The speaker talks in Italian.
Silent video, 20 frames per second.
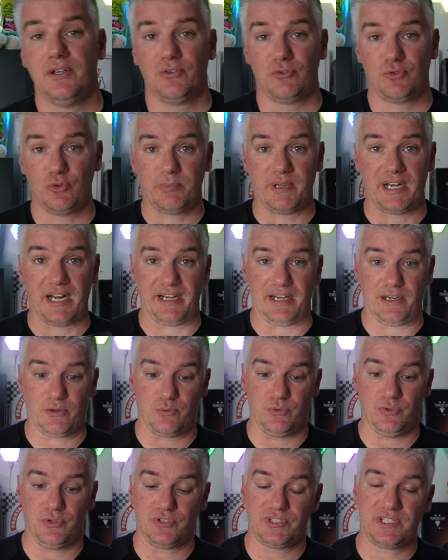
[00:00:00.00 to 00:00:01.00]
Superare
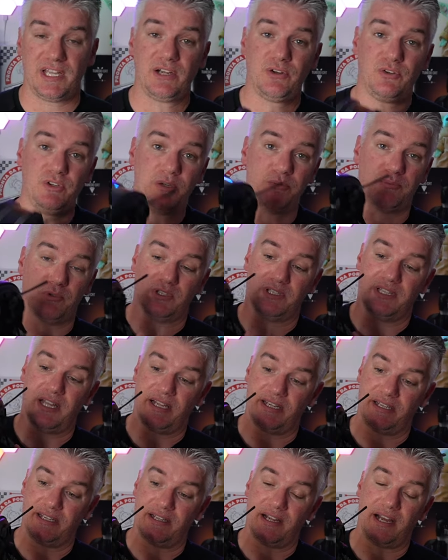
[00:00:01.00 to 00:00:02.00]
alcuni ostacoli può
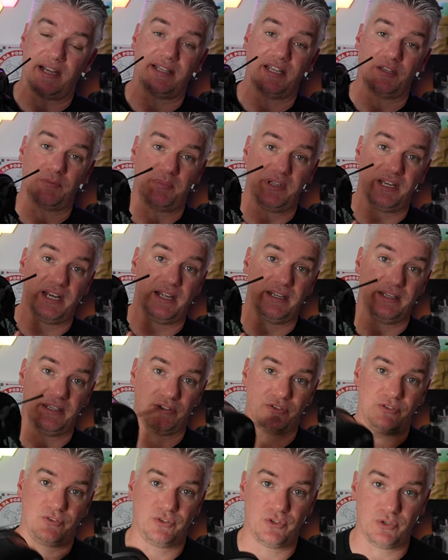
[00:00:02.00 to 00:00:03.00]
andare ad aspirare
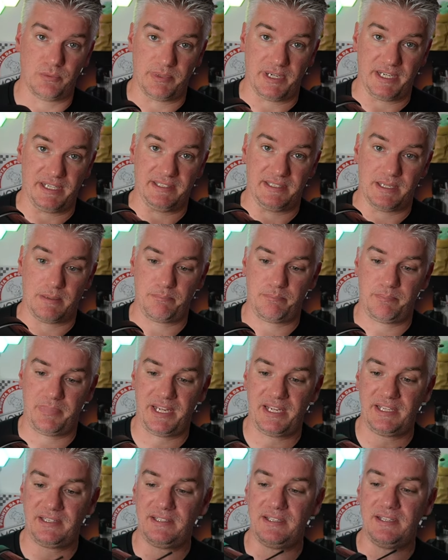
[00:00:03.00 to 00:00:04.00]
sopra i
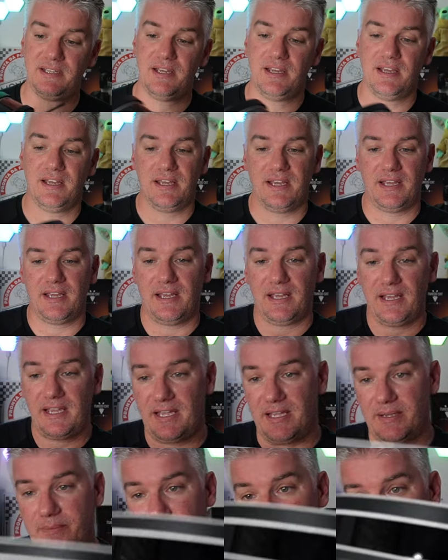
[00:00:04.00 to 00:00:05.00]
tappeti
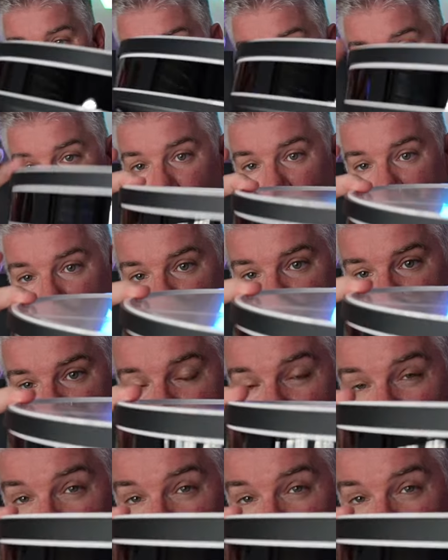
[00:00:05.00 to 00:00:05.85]
e la sua altezza